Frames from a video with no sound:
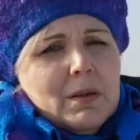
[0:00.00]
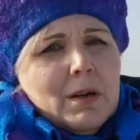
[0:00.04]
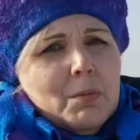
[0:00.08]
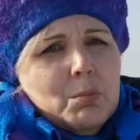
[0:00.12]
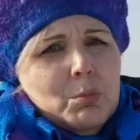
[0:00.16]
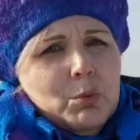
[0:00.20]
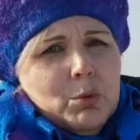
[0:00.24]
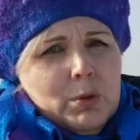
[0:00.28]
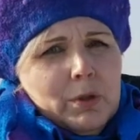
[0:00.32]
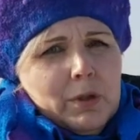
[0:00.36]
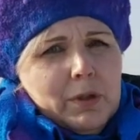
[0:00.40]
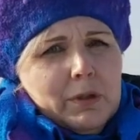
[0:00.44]

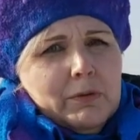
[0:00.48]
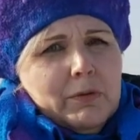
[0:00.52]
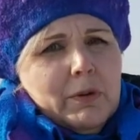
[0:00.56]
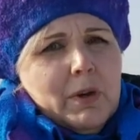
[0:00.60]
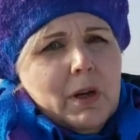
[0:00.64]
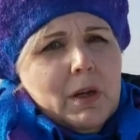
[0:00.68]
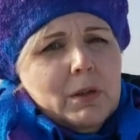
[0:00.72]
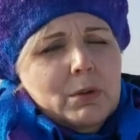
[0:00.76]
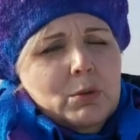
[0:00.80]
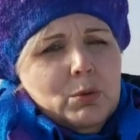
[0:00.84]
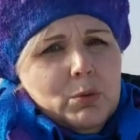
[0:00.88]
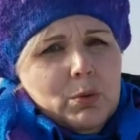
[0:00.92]
работает
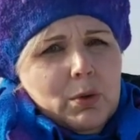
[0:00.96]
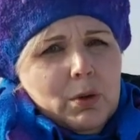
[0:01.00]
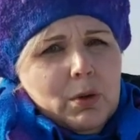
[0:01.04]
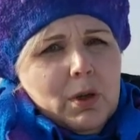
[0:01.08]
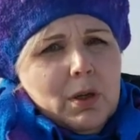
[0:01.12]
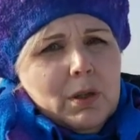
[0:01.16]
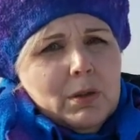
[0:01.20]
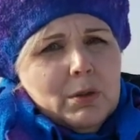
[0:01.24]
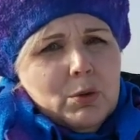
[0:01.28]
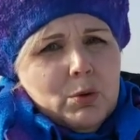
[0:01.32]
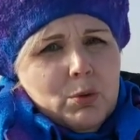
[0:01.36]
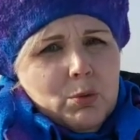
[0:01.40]
входной
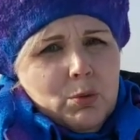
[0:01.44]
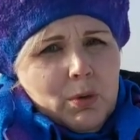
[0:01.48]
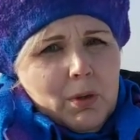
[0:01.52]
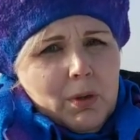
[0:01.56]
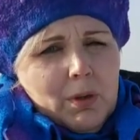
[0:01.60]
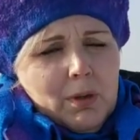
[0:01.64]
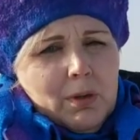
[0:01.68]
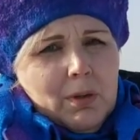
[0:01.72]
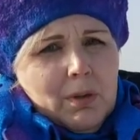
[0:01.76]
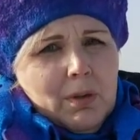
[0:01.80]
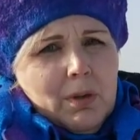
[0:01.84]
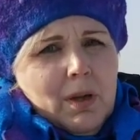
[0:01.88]

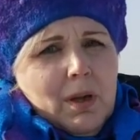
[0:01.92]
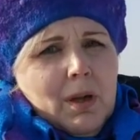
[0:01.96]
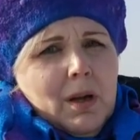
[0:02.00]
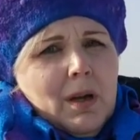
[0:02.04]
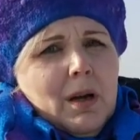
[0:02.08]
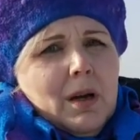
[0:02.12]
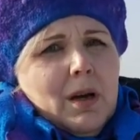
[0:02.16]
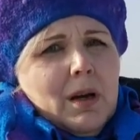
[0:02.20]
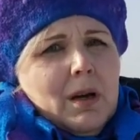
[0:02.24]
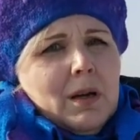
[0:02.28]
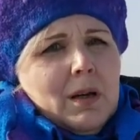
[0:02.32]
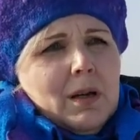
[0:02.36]
контроль,
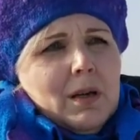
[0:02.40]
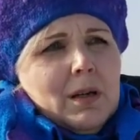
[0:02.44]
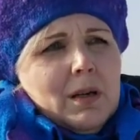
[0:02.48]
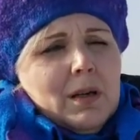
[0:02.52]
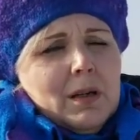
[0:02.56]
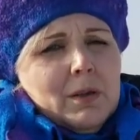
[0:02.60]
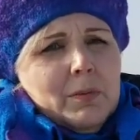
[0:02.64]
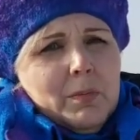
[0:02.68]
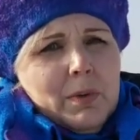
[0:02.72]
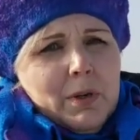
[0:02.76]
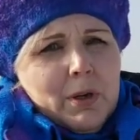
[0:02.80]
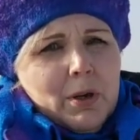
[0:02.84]
а,
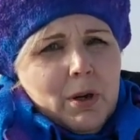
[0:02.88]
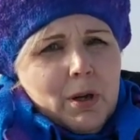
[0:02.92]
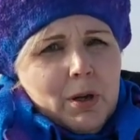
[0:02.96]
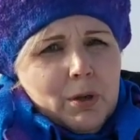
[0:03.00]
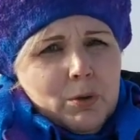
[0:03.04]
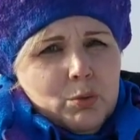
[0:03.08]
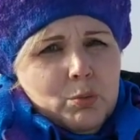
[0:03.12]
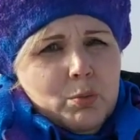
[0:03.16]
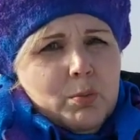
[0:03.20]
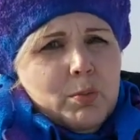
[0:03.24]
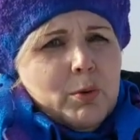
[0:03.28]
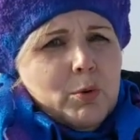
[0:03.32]

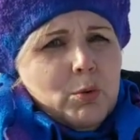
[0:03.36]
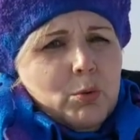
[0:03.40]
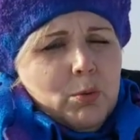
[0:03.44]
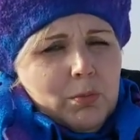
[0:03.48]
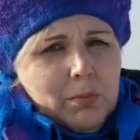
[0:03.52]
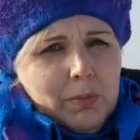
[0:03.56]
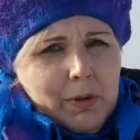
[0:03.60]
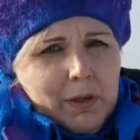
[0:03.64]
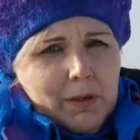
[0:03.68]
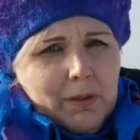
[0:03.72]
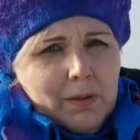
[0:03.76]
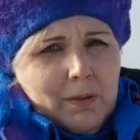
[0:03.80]
отбирают
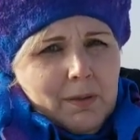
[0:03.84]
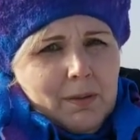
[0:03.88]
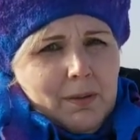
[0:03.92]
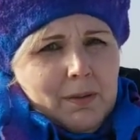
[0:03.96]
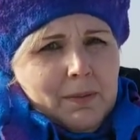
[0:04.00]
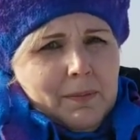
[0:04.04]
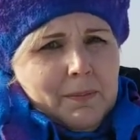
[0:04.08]
пробы.